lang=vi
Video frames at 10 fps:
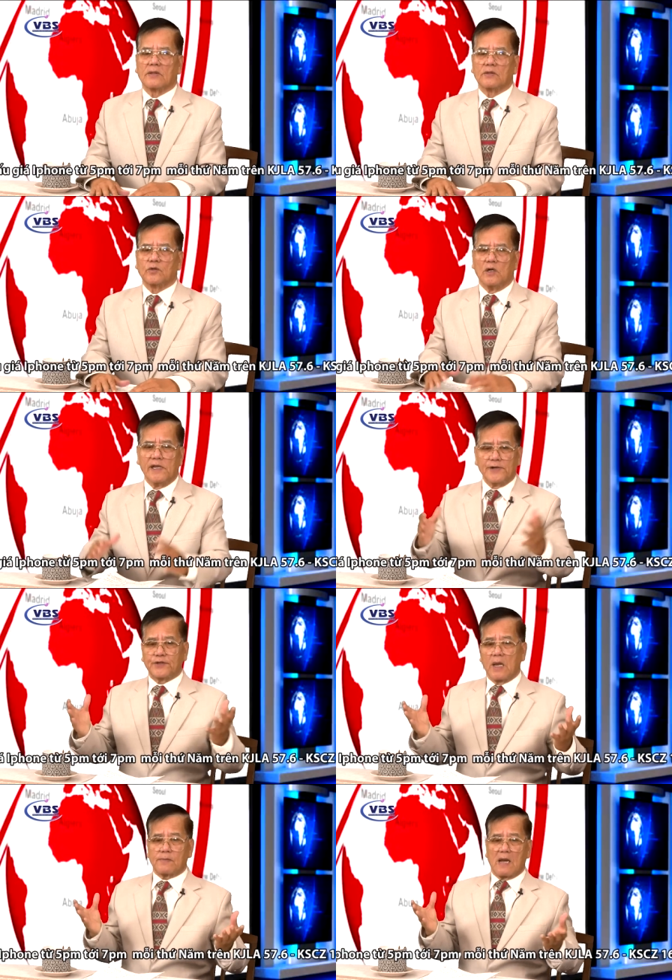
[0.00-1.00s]
Rồi liên
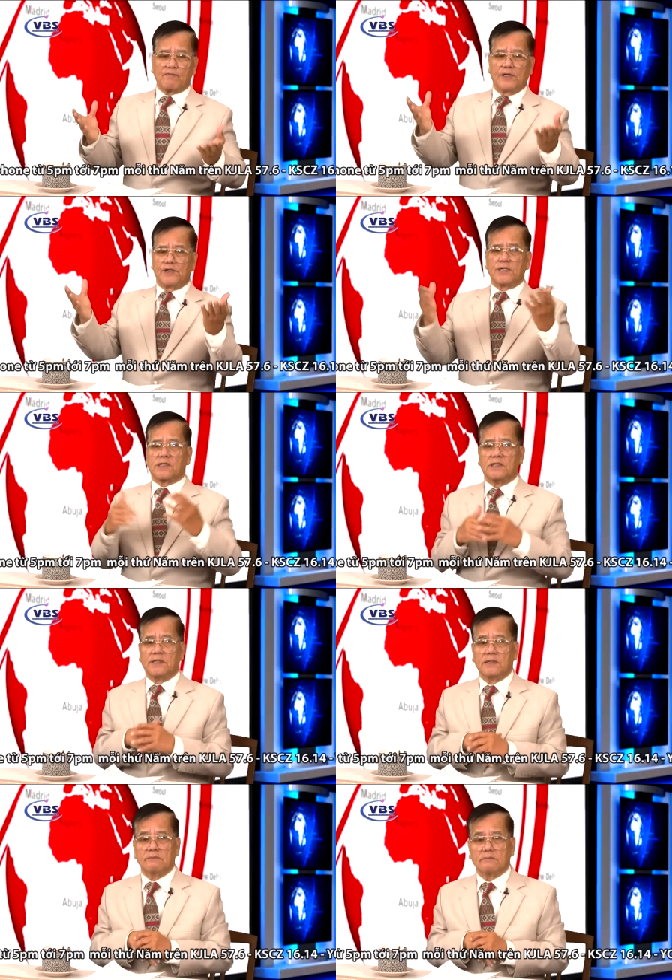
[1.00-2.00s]
tiếp các vị dân cử
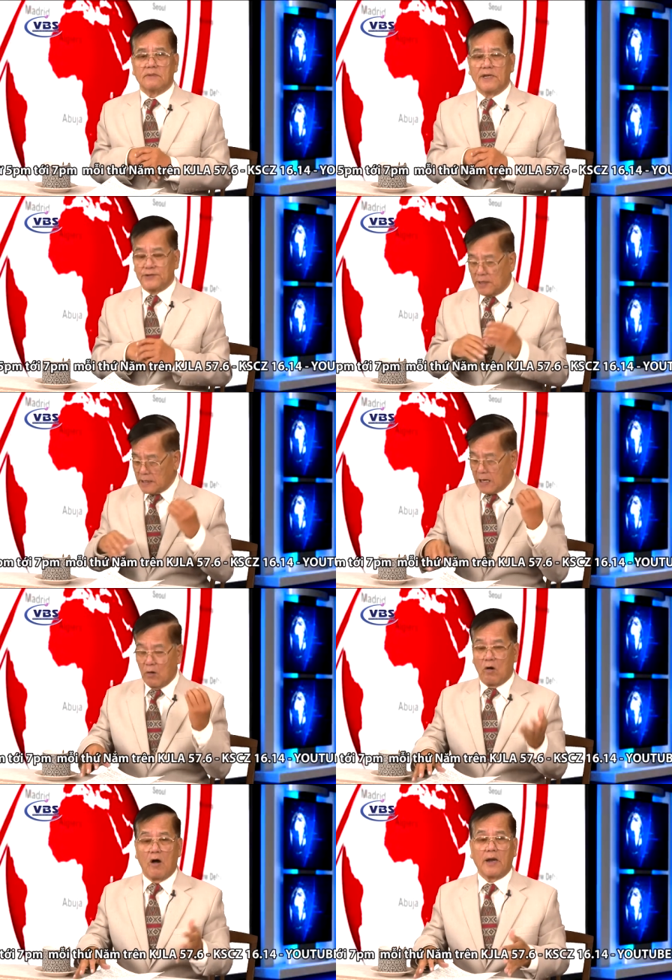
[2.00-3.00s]
lên tiếng kêu
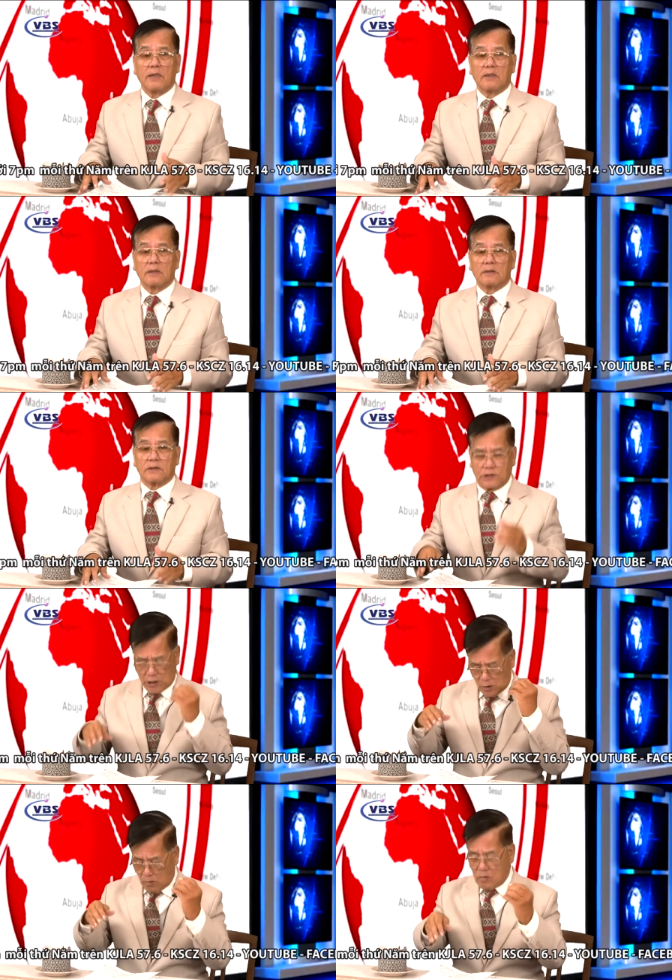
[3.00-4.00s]
gọi chỉ
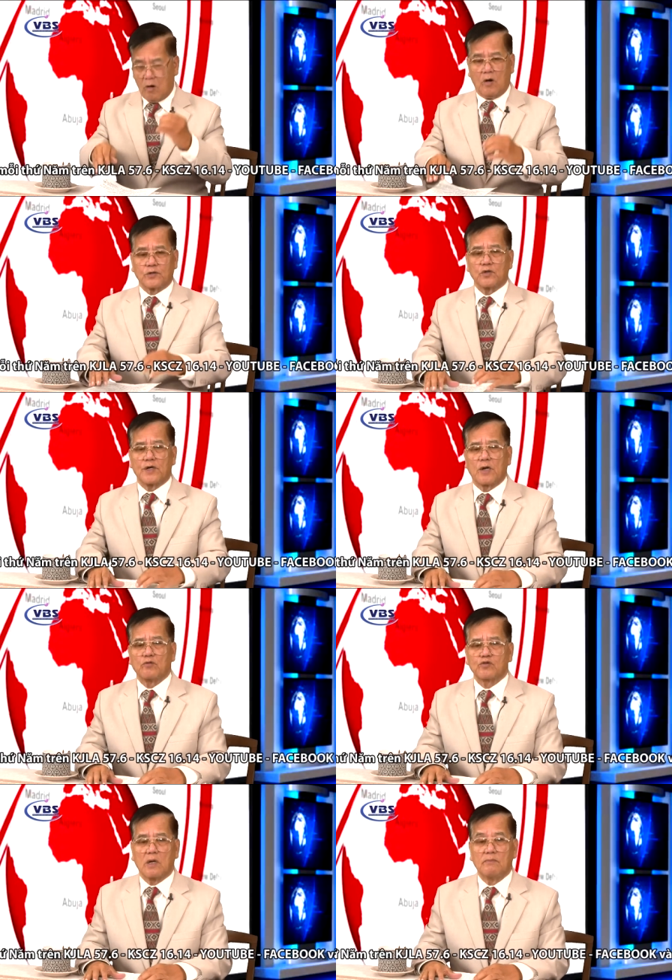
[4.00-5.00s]
ủng hộ cho Donald
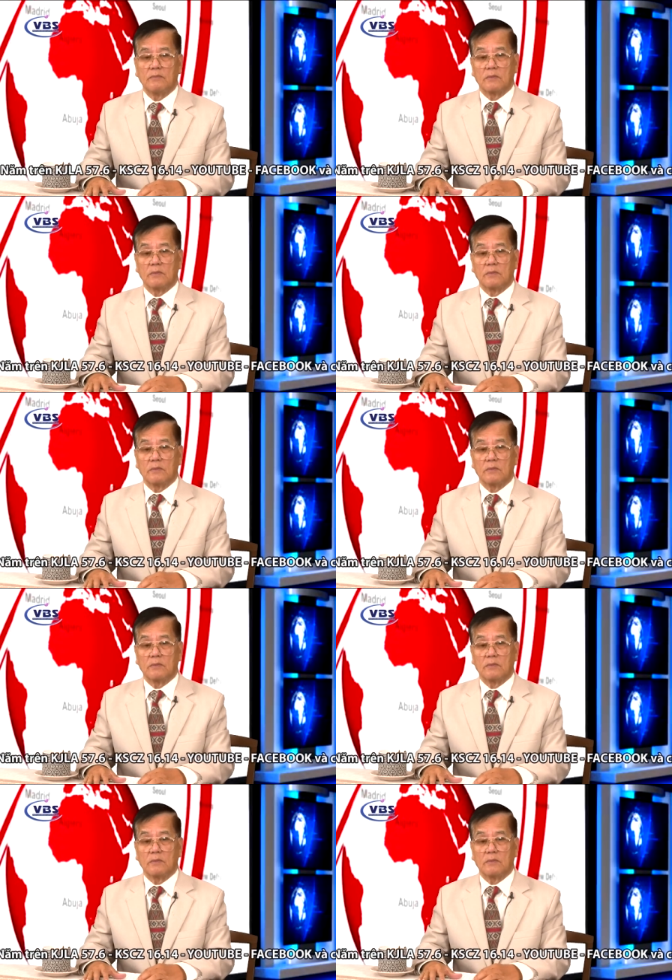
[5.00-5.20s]
Trump.